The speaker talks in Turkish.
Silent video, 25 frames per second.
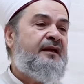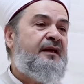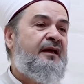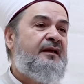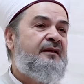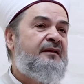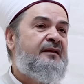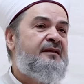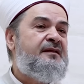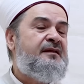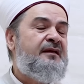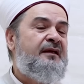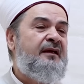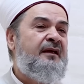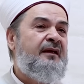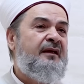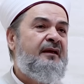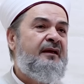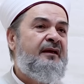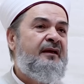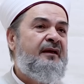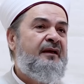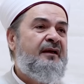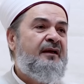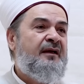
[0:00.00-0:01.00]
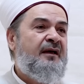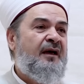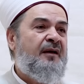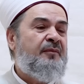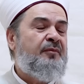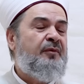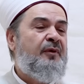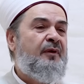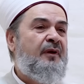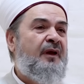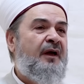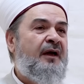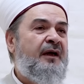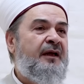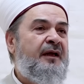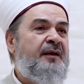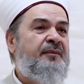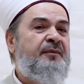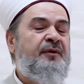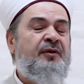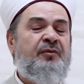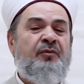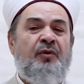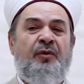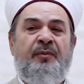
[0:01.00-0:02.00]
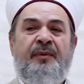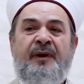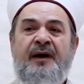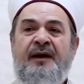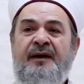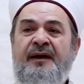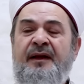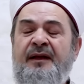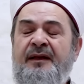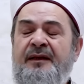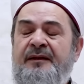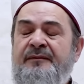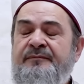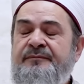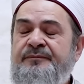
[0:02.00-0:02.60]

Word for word: kendisi Abdullah İbni Mübarek